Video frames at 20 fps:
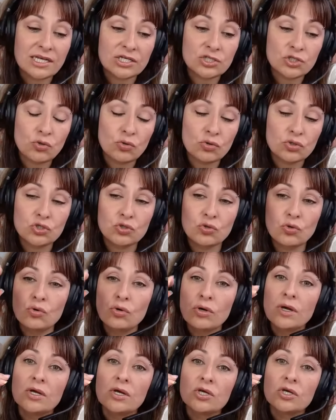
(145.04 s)

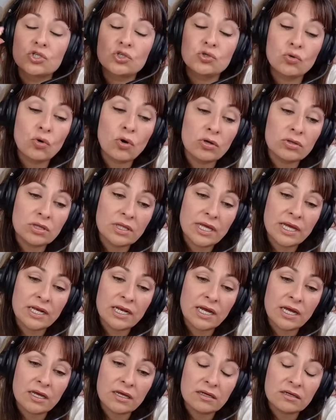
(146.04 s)
su,
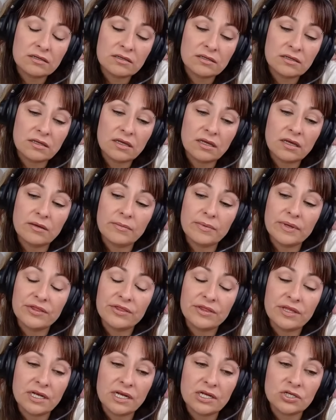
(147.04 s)
condena eh,
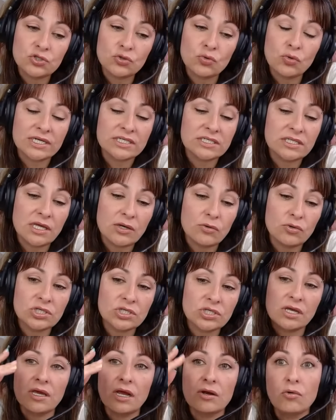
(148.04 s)
vecina, su castigo es
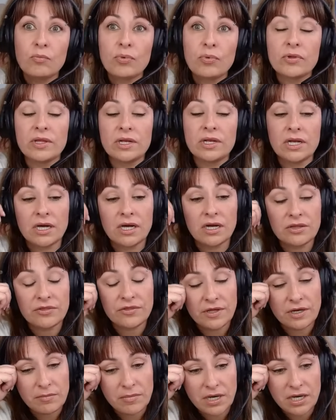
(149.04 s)
que ya no pueden
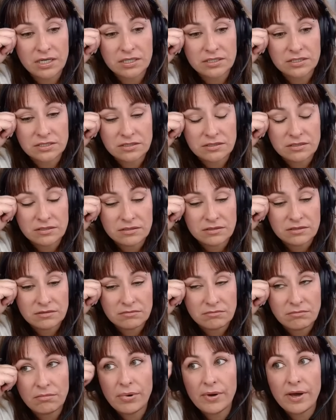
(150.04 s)
ejercer más.
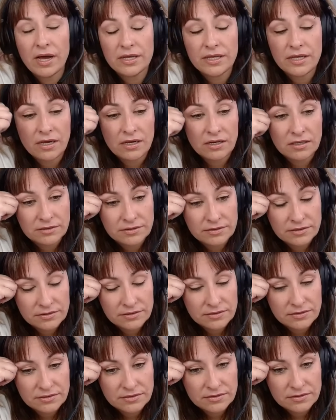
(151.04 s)
Vaya.
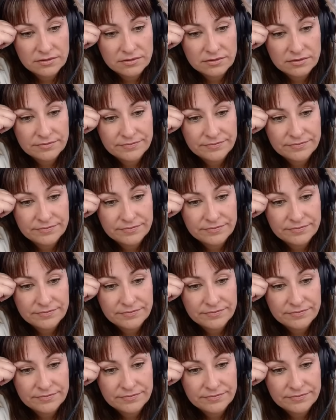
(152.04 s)
Vamos.